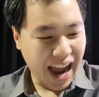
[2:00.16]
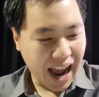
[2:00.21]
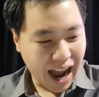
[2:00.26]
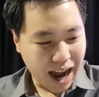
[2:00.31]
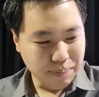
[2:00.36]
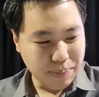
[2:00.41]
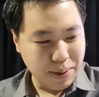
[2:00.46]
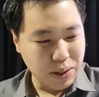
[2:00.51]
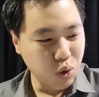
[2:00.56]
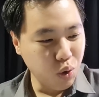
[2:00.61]
อ่ะ
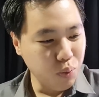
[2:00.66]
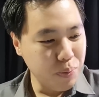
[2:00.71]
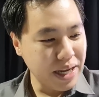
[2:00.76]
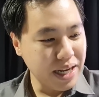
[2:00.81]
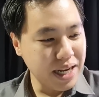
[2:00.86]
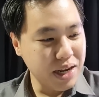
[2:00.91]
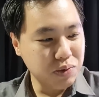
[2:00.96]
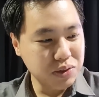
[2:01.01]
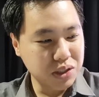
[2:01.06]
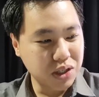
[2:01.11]
ไปดู
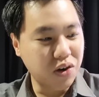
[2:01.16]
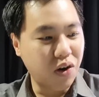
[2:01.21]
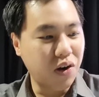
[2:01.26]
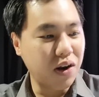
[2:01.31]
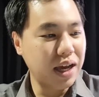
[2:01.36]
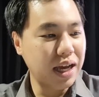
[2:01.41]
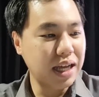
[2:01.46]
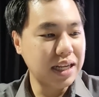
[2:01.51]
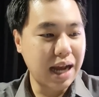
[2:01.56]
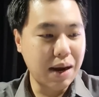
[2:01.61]
บิ๊กนิวส์กันก่อ
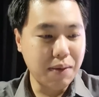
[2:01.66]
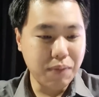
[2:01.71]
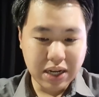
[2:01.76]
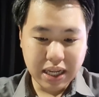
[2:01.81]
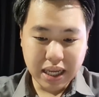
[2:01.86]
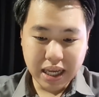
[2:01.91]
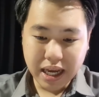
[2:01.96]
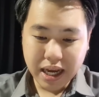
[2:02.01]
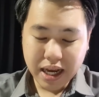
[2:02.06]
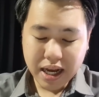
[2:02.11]
นแล้วกันครับ
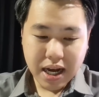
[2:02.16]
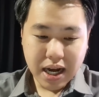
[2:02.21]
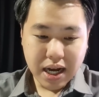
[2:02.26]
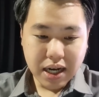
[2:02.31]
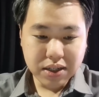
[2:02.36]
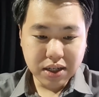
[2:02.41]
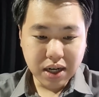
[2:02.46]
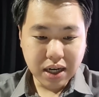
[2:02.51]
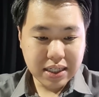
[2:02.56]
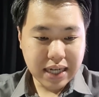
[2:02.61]
วันนี้
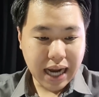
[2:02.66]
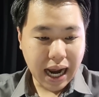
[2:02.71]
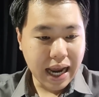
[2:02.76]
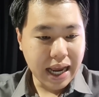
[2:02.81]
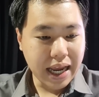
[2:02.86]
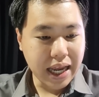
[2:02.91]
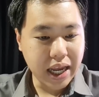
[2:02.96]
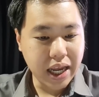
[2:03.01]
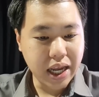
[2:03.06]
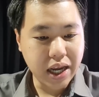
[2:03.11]
เรื่องให
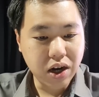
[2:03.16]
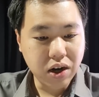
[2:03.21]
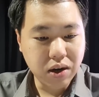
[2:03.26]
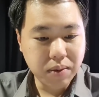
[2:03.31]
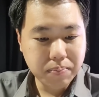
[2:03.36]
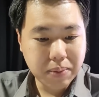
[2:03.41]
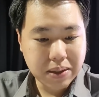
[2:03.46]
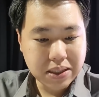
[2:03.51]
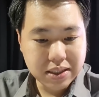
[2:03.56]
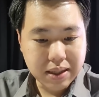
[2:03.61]
ญ่
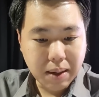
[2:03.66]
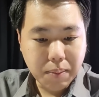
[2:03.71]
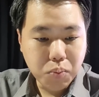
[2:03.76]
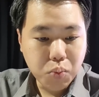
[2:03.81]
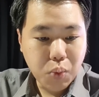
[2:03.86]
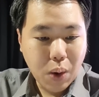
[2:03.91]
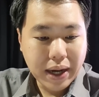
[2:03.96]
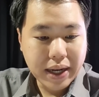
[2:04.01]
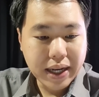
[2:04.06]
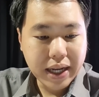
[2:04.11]
ประ
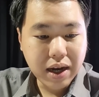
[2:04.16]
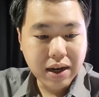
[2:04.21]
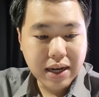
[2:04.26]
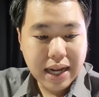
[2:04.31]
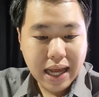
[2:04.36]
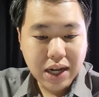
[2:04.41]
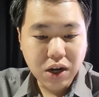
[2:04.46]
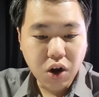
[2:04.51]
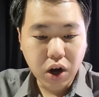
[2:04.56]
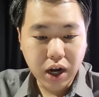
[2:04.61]
จำวันก็
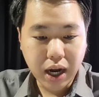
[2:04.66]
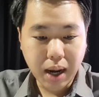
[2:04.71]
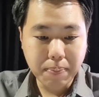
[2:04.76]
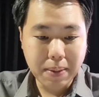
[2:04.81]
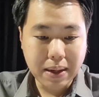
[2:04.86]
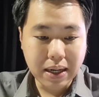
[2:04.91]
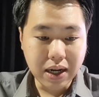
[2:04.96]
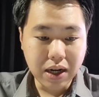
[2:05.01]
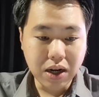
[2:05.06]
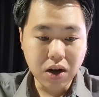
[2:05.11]
แน่นอนครับ
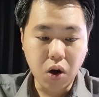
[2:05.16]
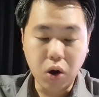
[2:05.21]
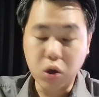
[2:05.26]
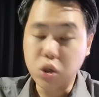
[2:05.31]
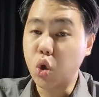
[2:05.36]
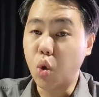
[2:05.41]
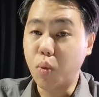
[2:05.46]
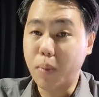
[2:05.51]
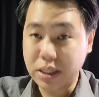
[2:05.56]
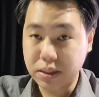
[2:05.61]
เป็นเรื่องของ
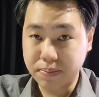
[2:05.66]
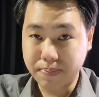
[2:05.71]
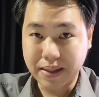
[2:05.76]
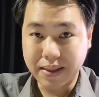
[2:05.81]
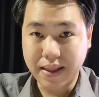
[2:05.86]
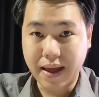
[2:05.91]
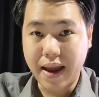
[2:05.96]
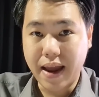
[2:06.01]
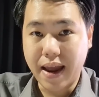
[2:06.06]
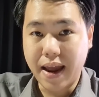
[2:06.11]
โทมัสปา
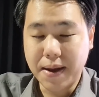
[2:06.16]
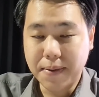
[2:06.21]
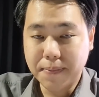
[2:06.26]
เต้